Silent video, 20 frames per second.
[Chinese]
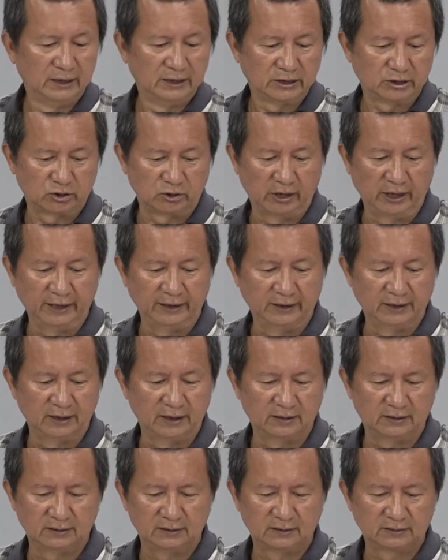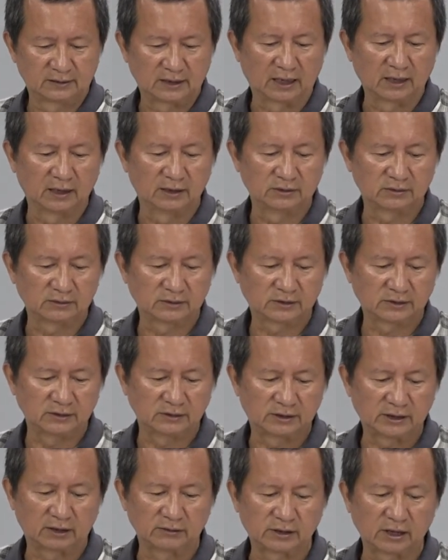所以呢，当然就是
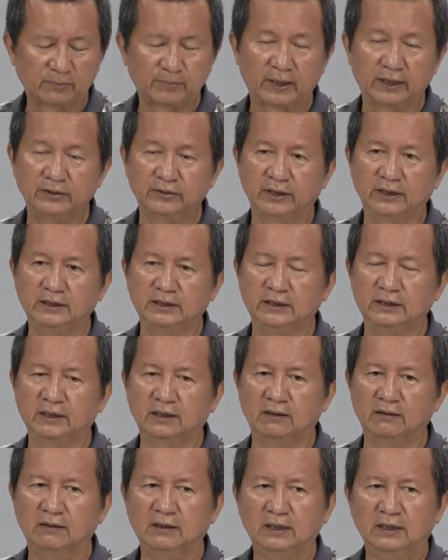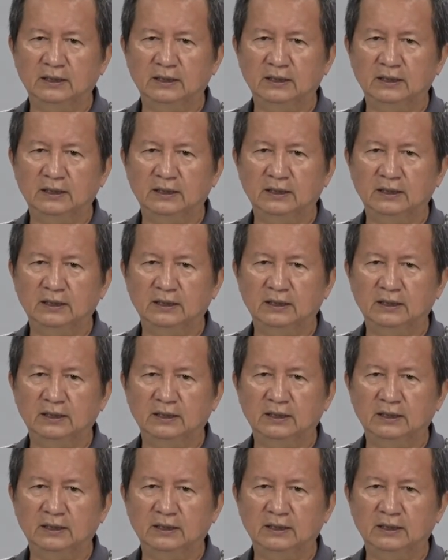跷跷板原理哈，